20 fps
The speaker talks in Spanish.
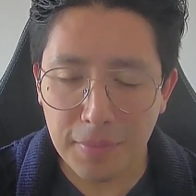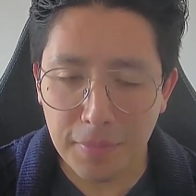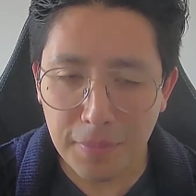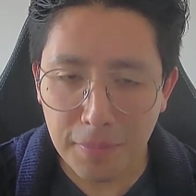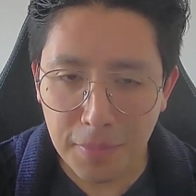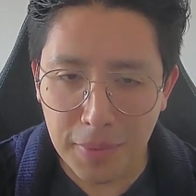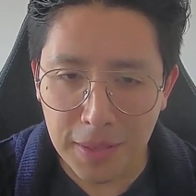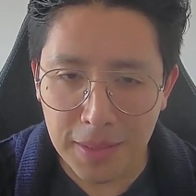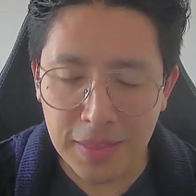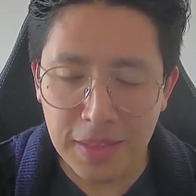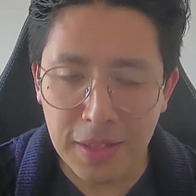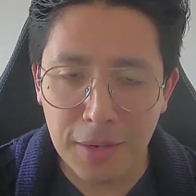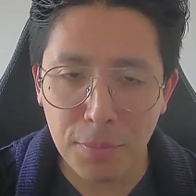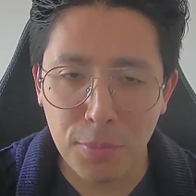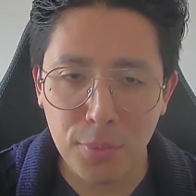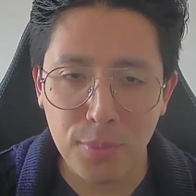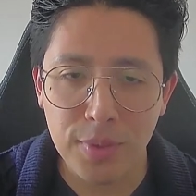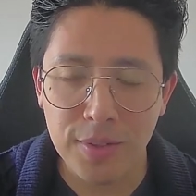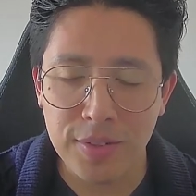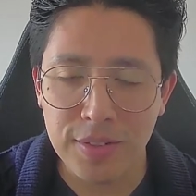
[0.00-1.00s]
vender
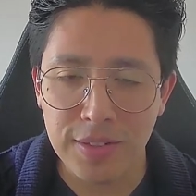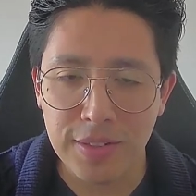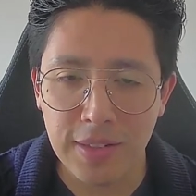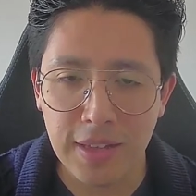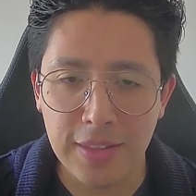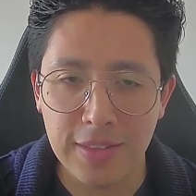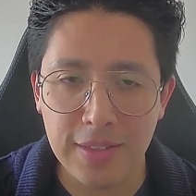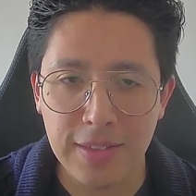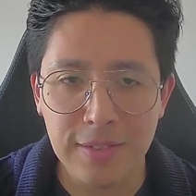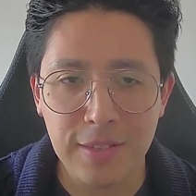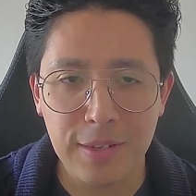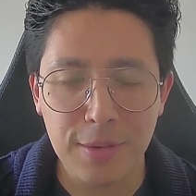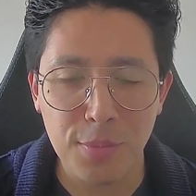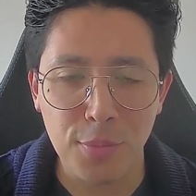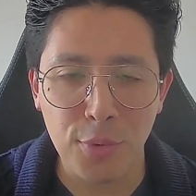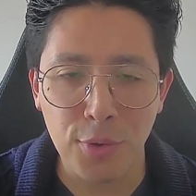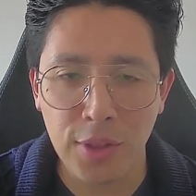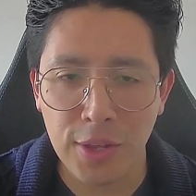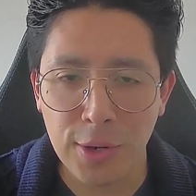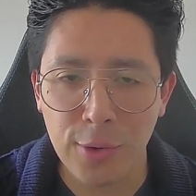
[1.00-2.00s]
publicidad es el
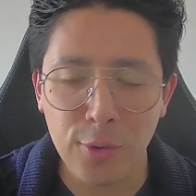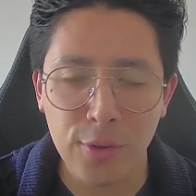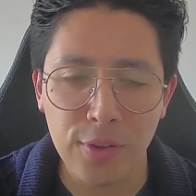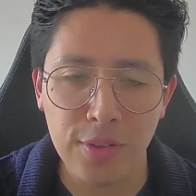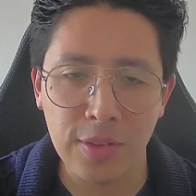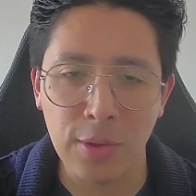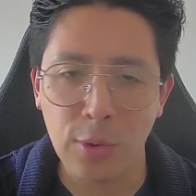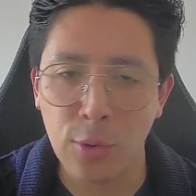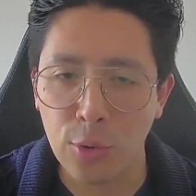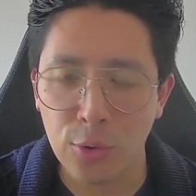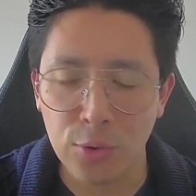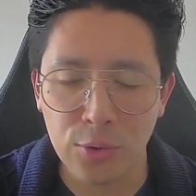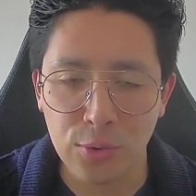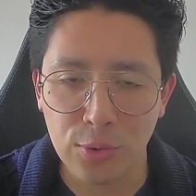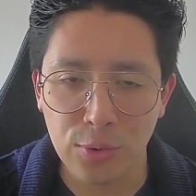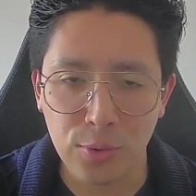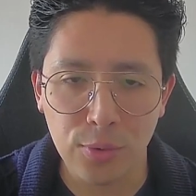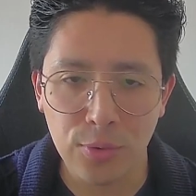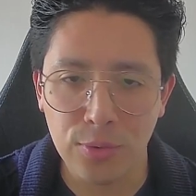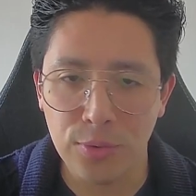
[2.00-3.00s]
modelo de
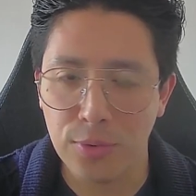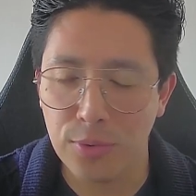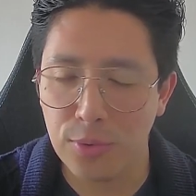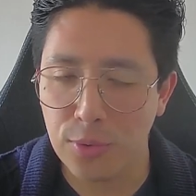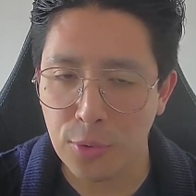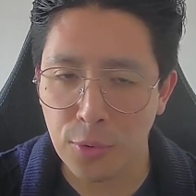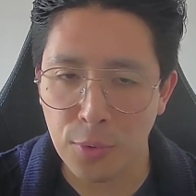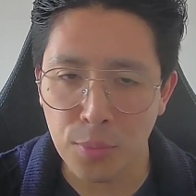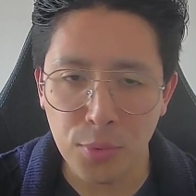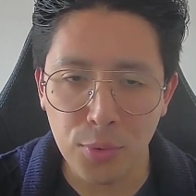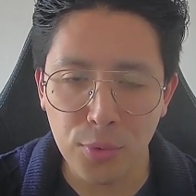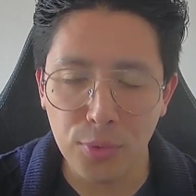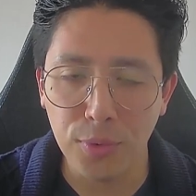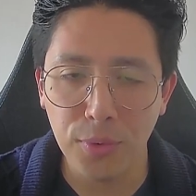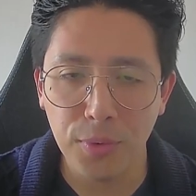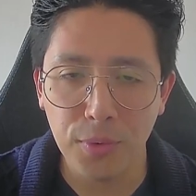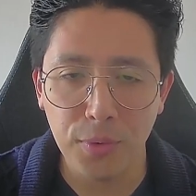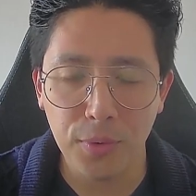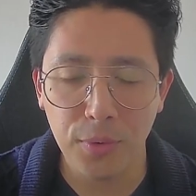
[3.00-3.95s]
negocios común.